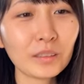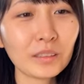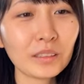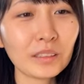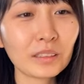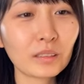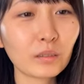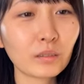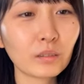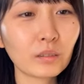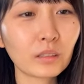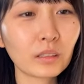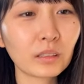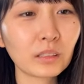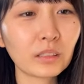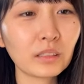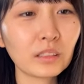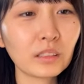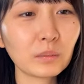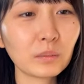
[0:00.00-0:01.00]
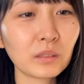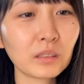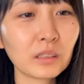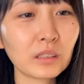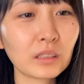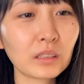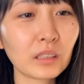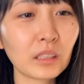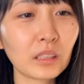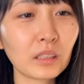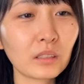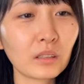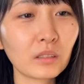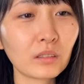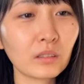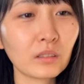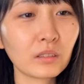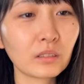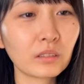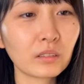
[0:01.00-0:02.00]
見に行こうかな一番近い
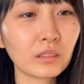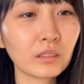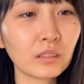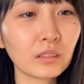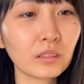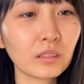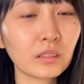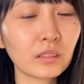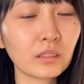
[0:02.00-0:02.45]
東北行